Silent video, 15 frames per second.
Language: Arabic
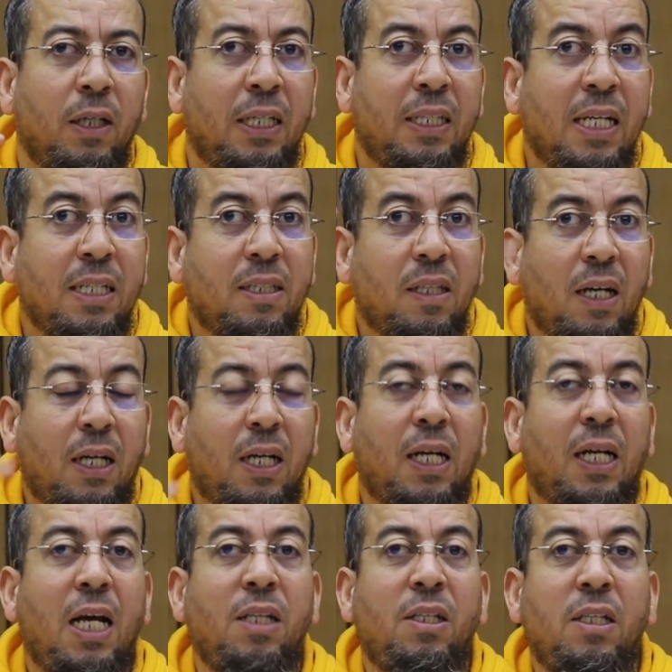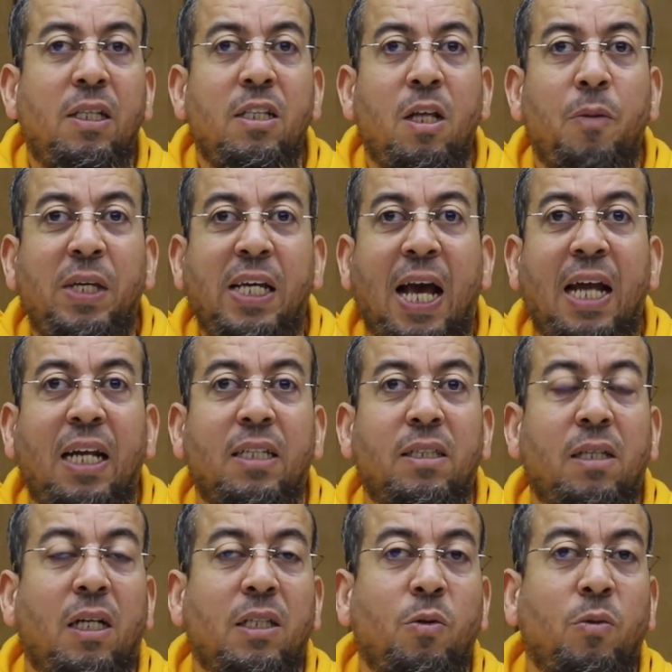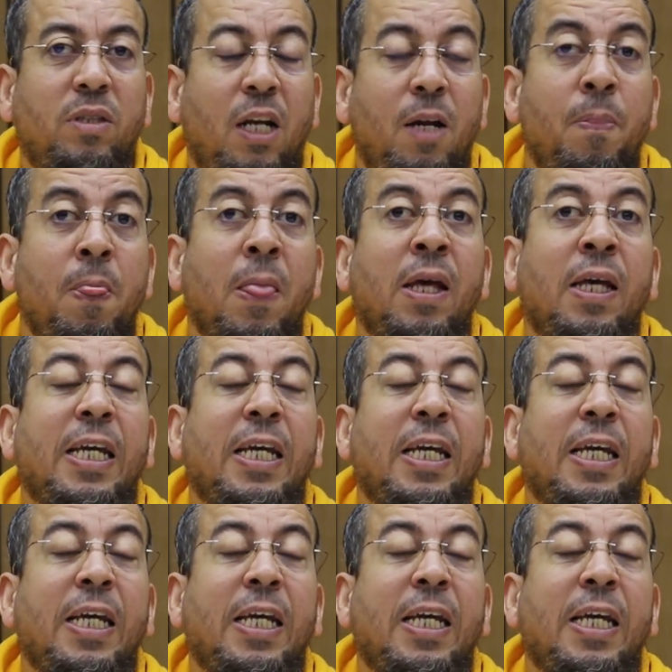اذا تذكر حديث النبي عليه الصلاه والسلام